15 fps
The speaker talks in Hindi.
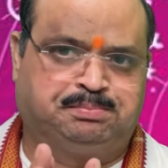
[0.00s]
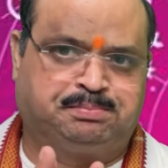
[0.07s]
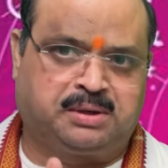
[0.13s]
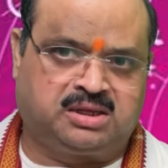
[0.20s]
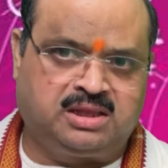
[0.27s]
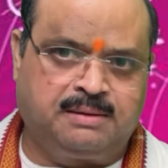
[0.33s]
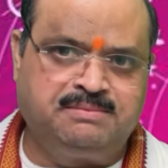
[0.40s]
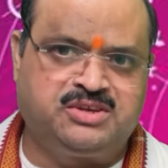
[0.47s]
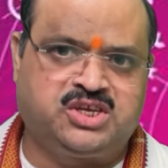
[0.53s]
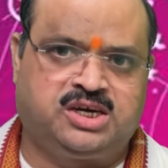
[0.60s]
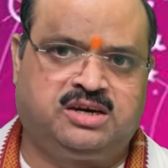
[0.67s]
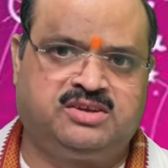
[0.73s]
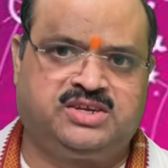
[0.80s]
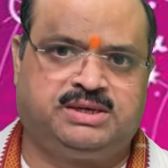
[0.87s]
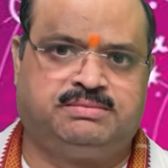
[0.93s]
प्रथम
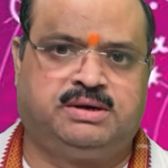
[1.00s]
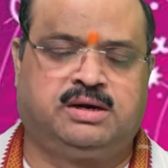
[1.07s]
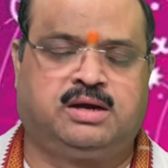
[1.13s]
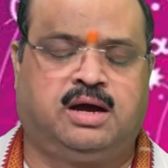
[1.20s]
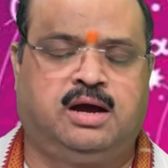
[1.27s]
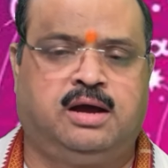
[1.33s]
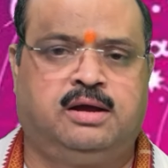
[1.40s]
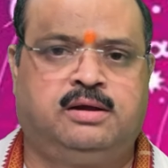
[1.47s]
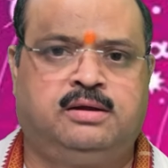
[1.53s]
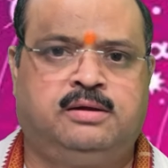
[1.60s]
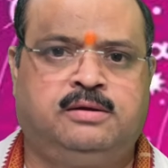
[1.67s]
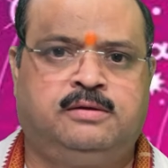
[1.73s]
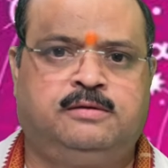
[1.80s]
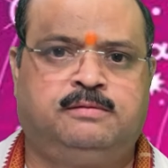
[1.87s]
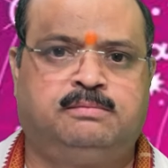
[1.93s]
चरण जीवन का
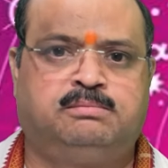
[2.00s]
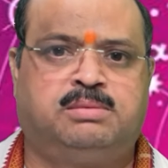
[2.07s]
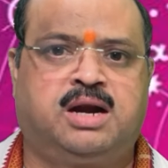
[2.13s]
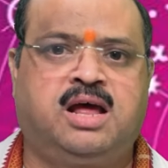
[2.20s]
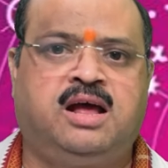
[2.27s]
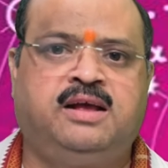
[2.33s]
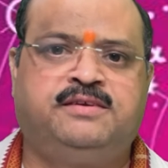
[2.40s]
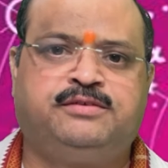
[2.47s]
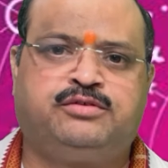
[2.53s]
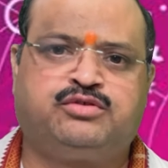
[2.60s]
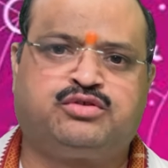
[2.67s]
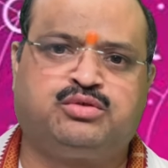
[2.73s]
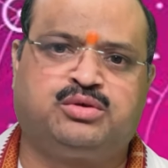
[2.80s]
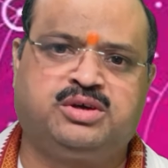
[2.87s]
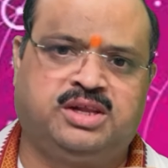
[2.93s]
बड़ा
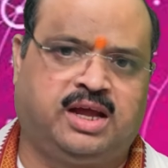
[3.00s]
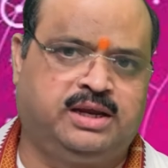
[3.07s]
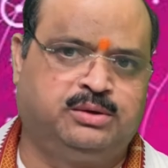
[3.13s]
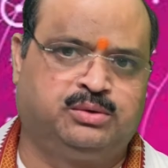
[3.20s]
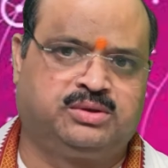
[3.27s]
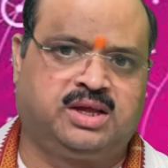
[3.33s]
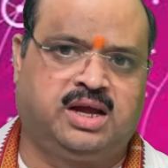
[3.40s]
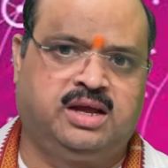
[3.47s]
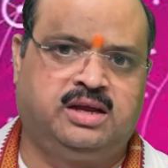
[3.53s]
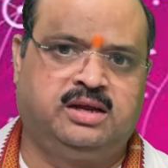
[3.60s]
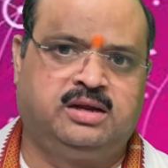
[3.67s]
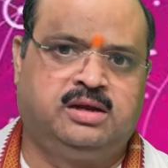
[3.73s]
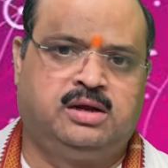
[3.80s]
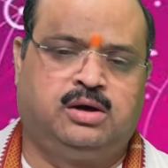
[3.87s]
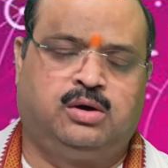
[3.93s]
सुखदायी होता है
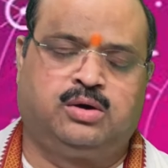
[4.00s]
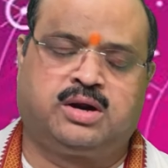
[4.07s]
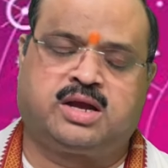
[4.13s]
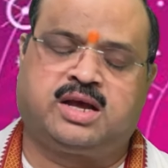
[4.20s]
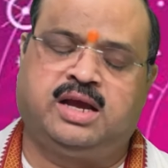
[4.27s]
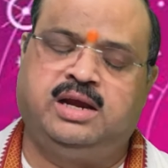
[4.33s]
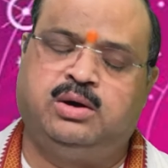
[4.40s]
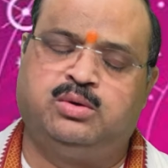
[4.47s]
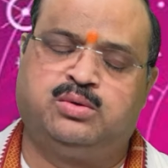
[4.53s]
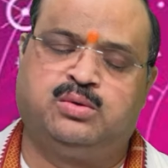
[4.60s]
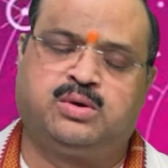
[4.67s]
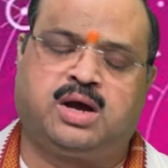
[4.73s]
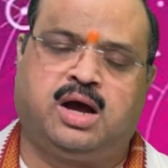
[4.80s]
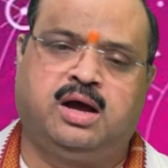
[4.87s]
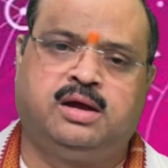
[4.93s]
और कई लोगों
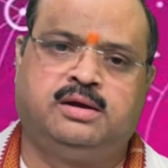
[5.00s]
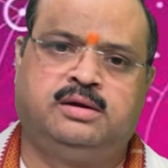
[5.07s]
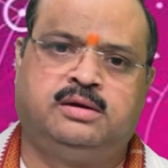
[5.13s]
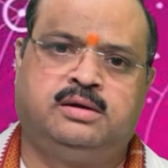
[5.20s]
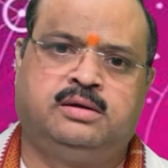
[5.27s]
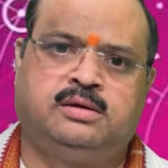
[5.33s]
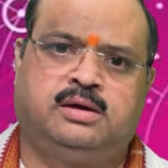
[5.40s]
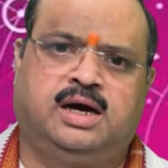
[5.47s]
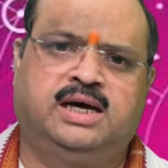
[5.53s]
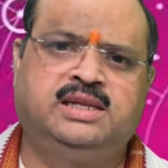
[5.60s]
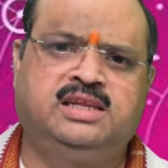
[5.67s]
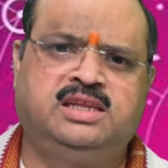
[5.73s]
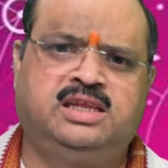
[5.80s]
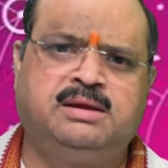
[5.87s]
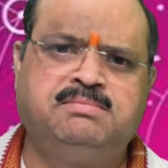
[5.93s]
का
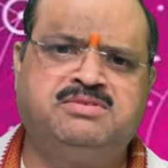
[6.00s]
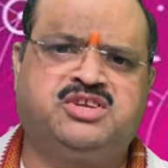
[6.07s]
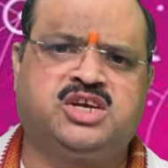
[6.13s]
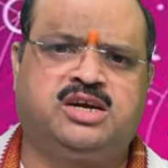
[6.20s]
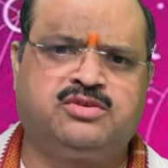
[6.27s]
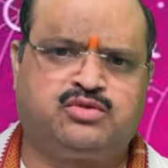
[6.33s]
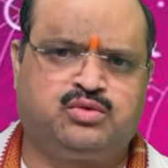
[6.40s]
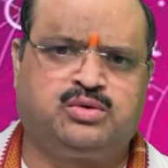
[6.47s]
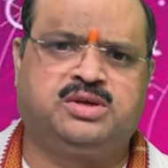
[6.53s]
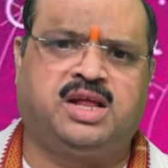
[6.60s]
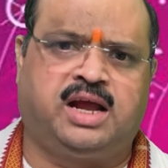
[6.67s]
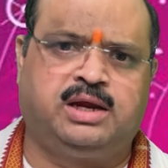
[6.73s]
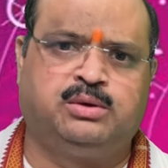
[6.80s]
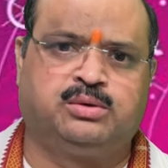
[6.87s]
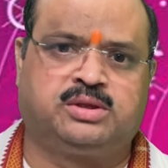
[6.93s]
अंतिम चरण
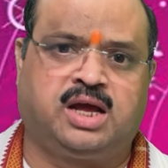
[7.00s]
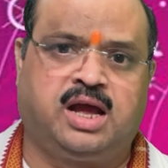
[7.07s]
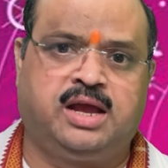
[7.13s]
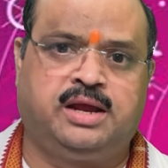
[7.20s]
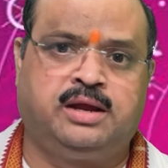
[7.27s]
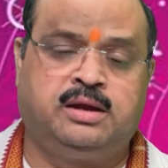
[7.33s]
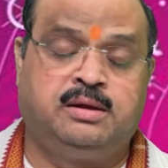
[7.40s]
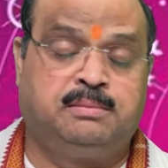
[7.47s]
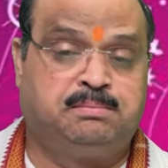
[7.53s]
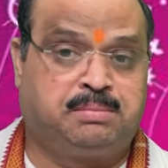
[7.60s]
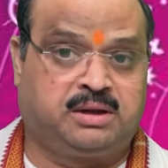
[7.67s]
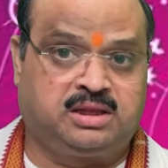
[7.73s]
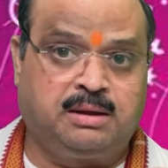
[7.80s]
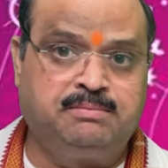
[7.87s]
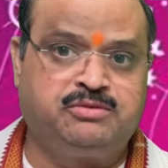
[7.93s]
सुखदायी होता है
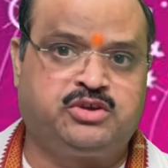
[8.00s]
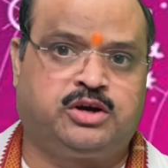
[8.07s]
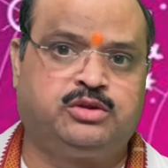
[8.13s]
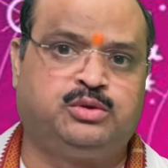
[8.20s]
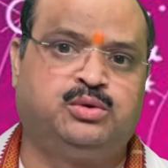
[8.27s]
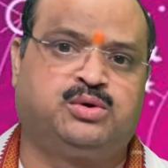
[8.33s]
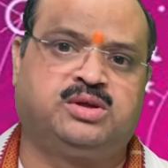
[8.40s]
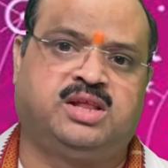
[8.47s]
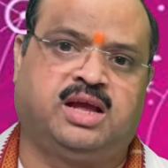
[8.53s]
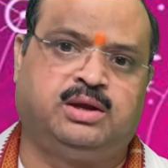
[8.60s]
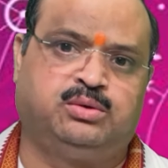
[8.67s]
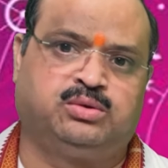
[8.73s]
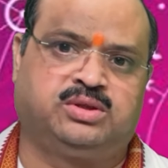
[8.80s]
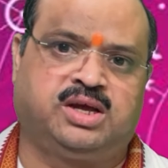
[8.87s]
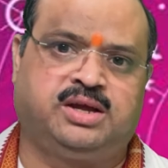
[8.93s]
प्रथम चरण दुखदायी
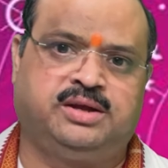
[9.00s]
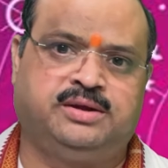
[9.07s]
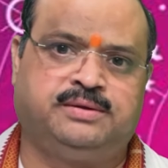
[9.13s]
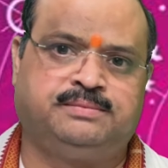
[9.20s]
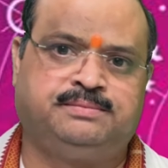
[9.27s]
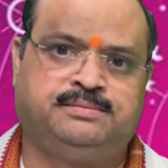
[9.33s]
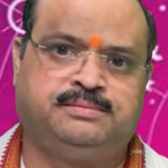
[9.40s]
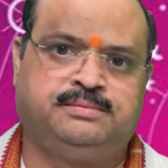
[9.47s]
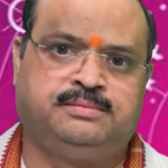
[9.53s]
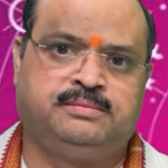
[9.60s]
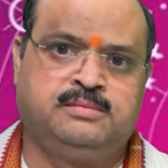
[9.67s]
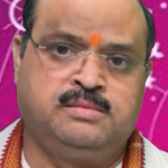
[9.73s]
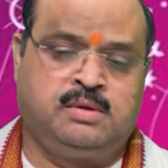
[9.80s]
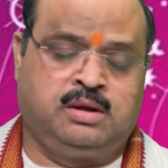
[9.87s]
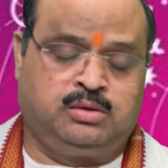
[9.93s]
होता है
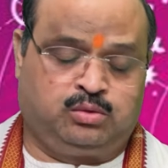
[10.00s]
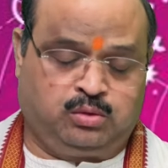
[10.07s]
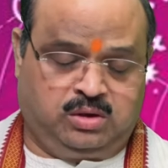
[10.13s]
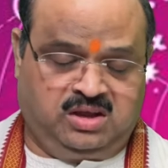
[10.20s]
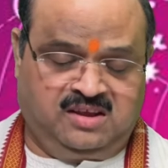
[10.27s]
तो